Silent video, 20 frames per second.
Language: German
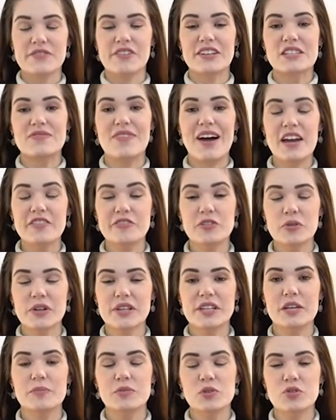Die Verzweiflung
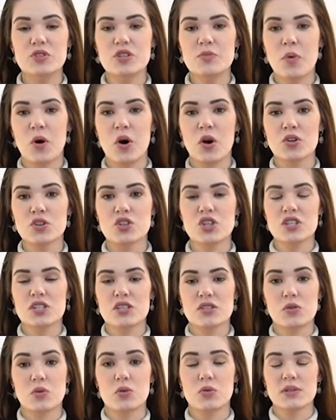in der Beauty-Branche
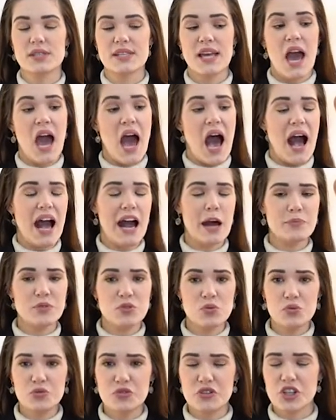ist groß.
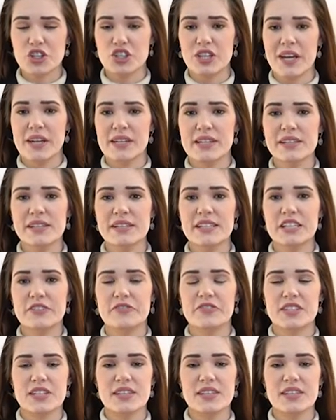Absolut verständlich, wir